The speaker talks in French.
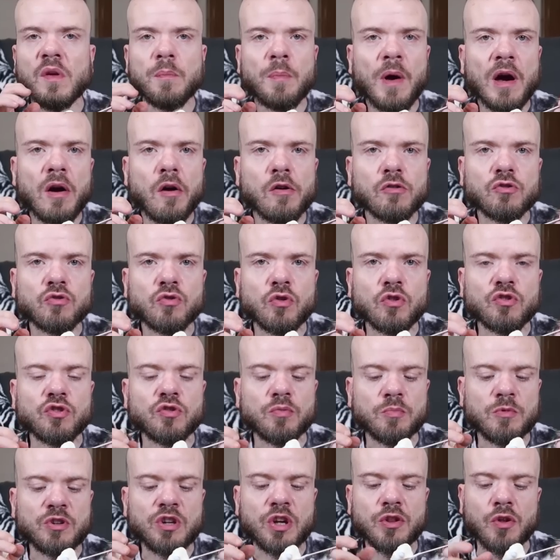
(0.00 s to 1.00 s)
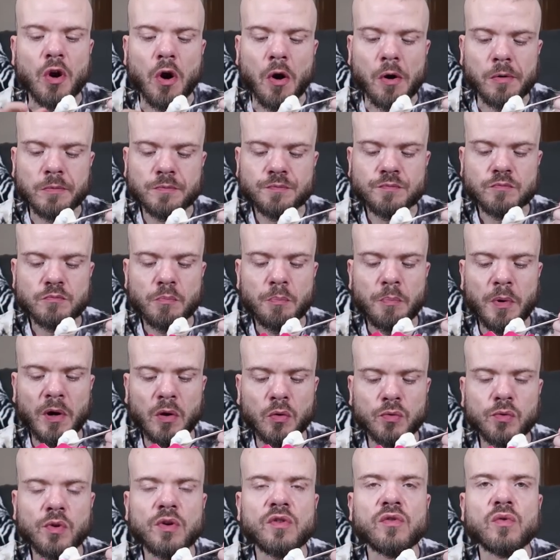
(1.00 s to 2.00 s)
C'est pas grand chose, mais j'adore.
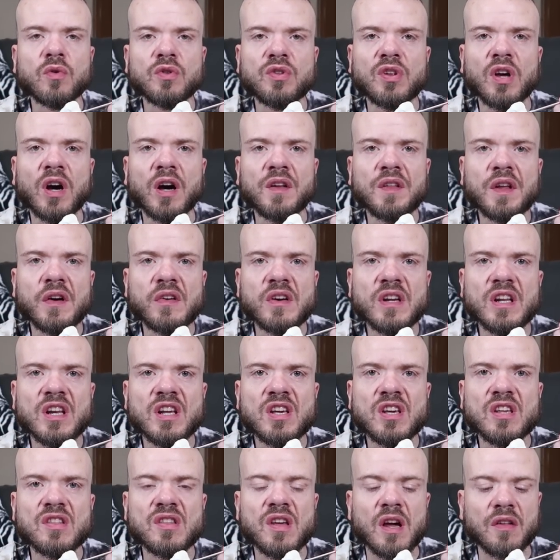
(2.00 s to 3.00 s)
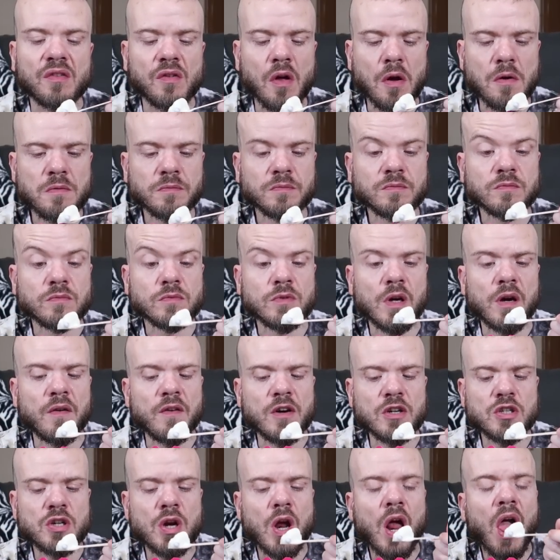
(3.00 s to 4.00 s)
Par contre, ils ont été radins avec les Kit hein. Ah
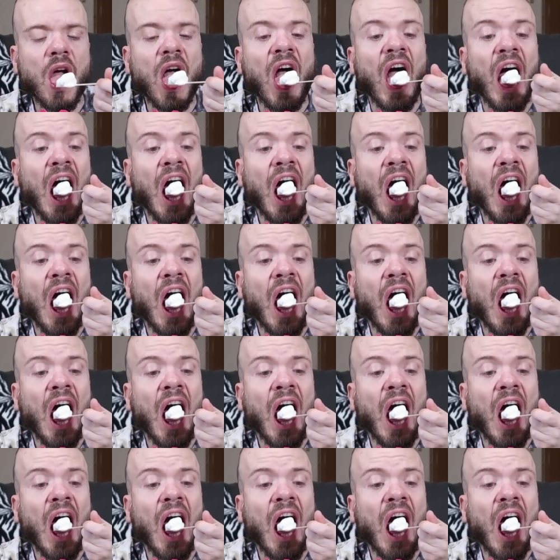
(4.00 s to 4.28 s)
la vache.